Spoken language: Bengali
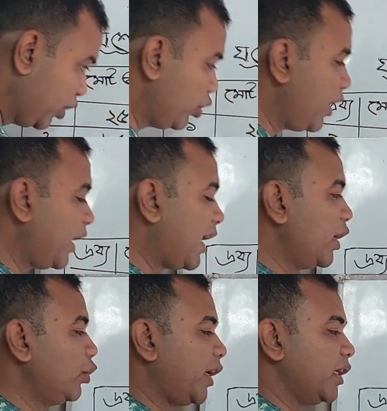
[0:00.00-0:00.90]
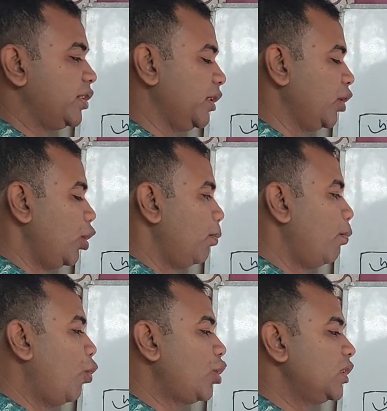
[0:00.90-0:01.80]
কিন্তু এখানেও দেখেছি
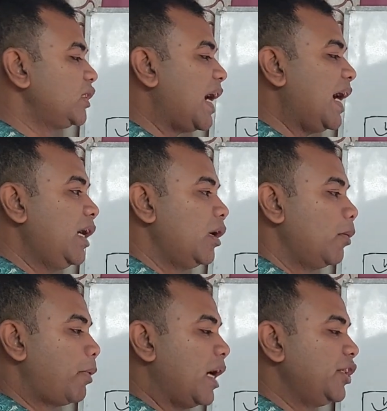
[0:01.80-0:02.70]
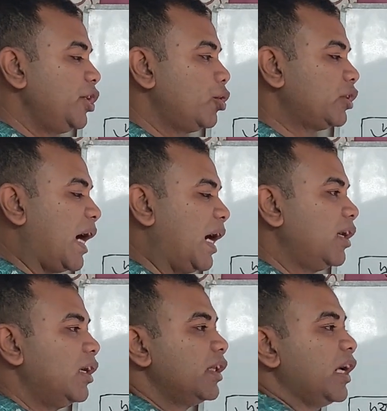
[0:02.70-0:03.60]
মোট যা প্রান্তিক তা
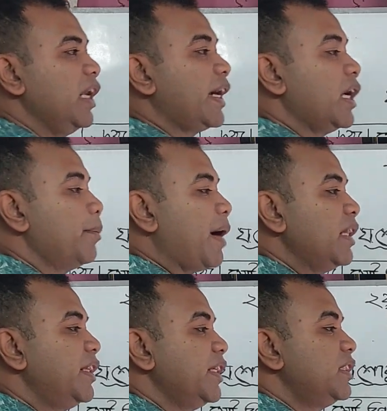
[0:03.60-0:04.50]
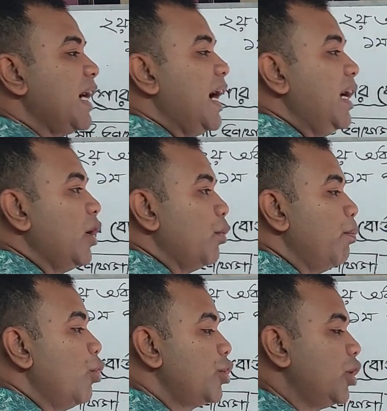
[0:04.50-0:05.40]
তাহলে এখানে প্রান্তিক যা
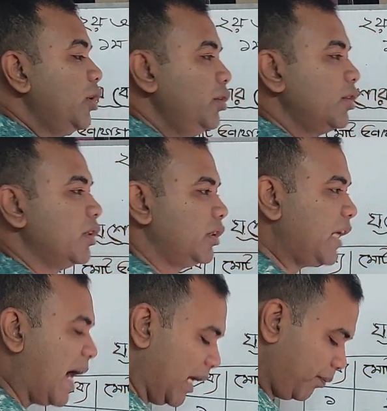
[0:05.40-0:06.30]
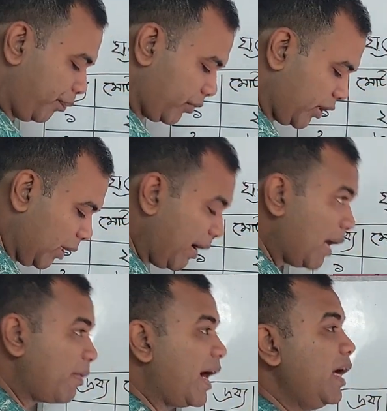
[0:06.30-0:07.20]
মোট তা এবার
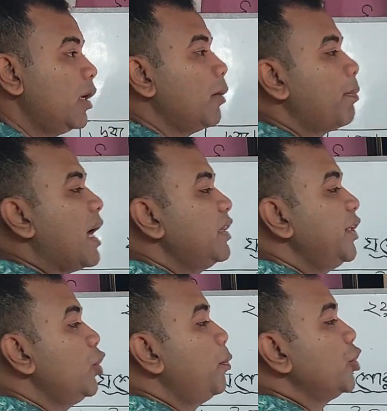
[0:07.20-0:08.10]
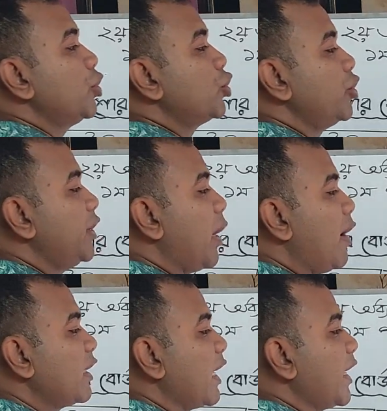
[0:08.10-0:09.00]
আমরা প্রান্তিক উপযোগ যদি
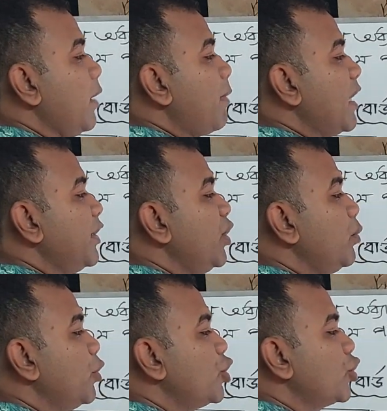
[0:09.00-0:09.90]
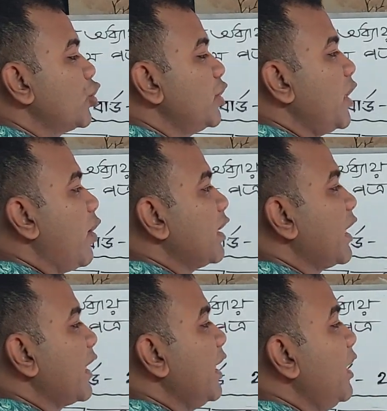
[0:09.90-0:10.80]
দেওয়া থাকে প্রান্তিক উপযোগ যদি দেওয়া
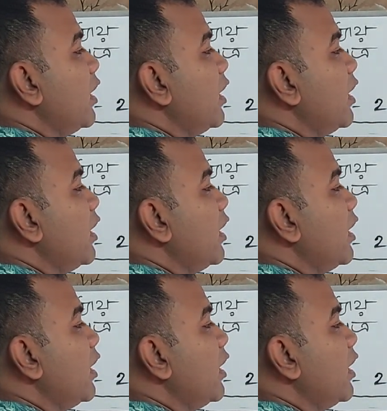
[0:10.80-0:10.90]
থাকে